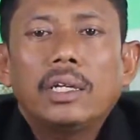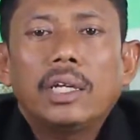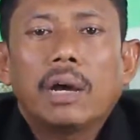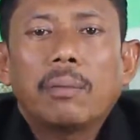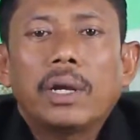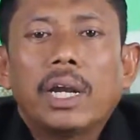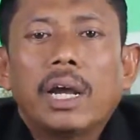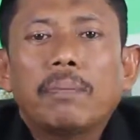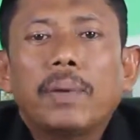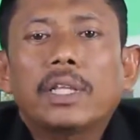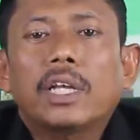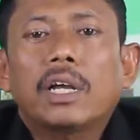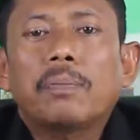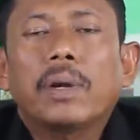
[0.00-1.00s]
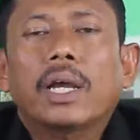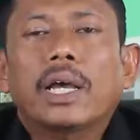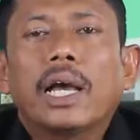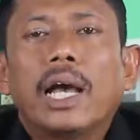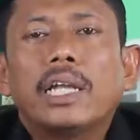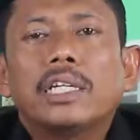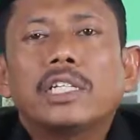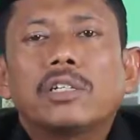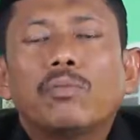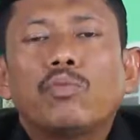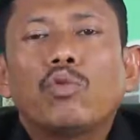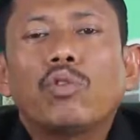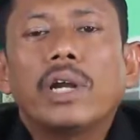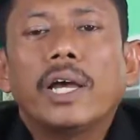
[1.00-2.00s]
yang mendapat keberkahan
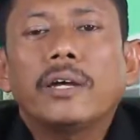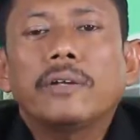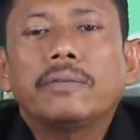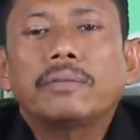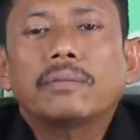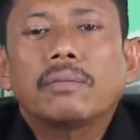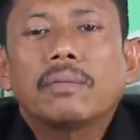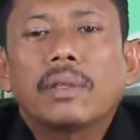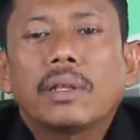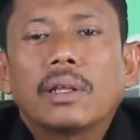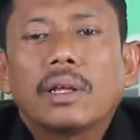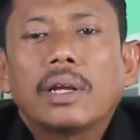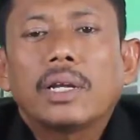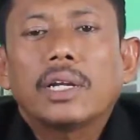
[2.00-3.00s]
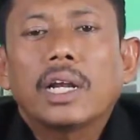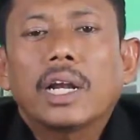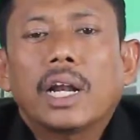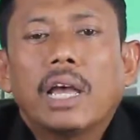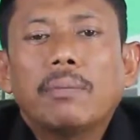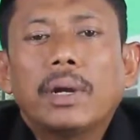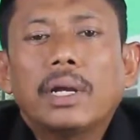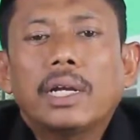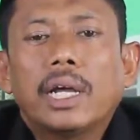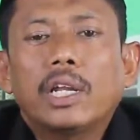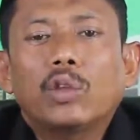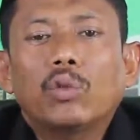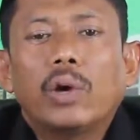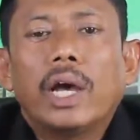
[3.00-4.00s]
sempurna dan rahmat
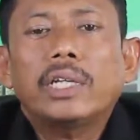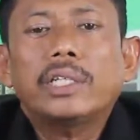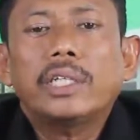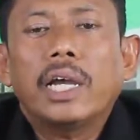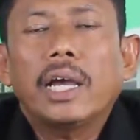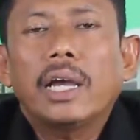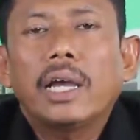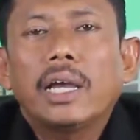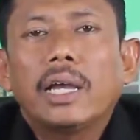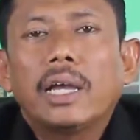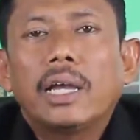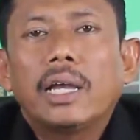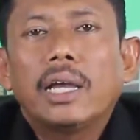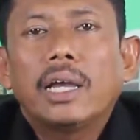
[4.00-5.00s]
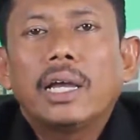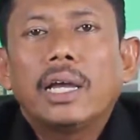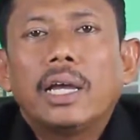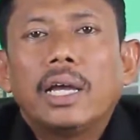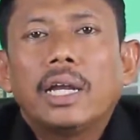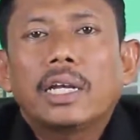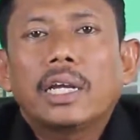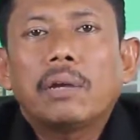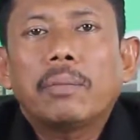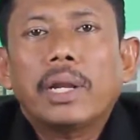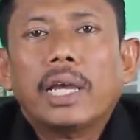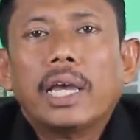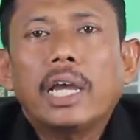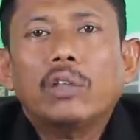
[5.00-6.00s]
dari Tuhannya. Dan
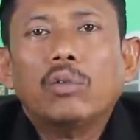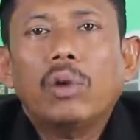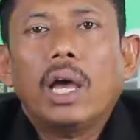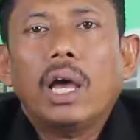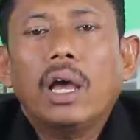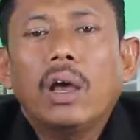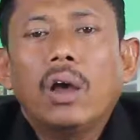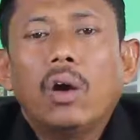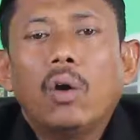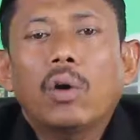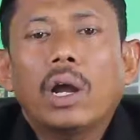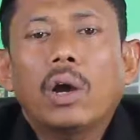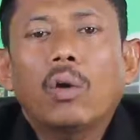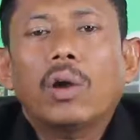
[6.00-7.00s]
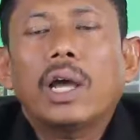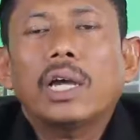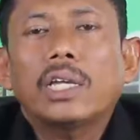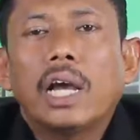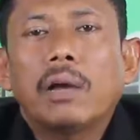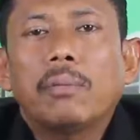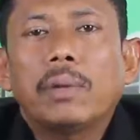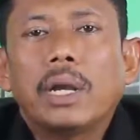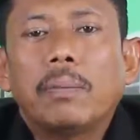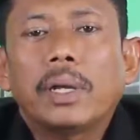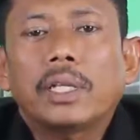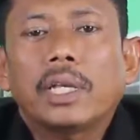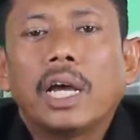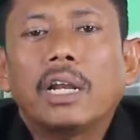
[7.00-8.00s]
mereka itulah orang-orang yang
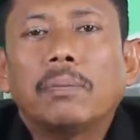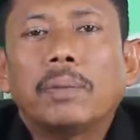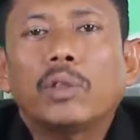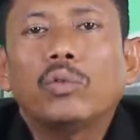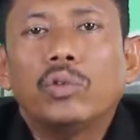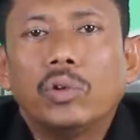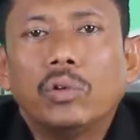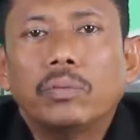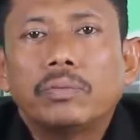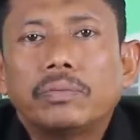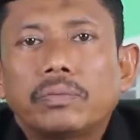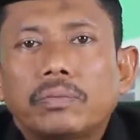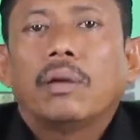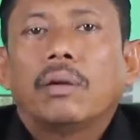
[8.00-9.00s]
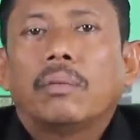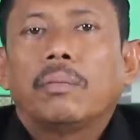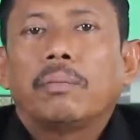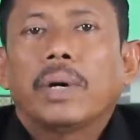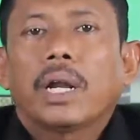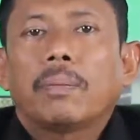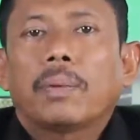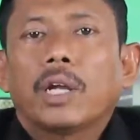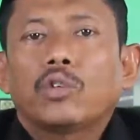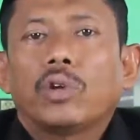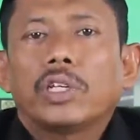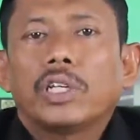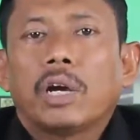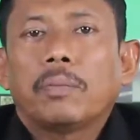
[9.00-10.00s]
mendapatkan petunjuk. Para
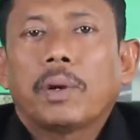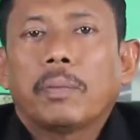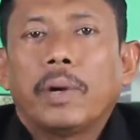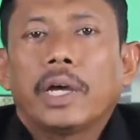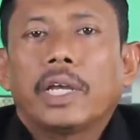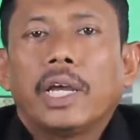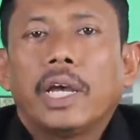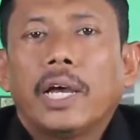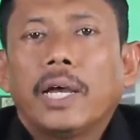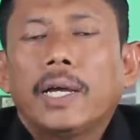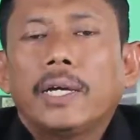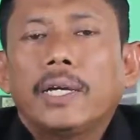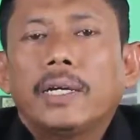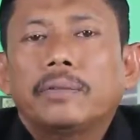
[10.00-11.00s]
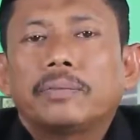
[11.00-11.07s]
prajurit yang berbahagia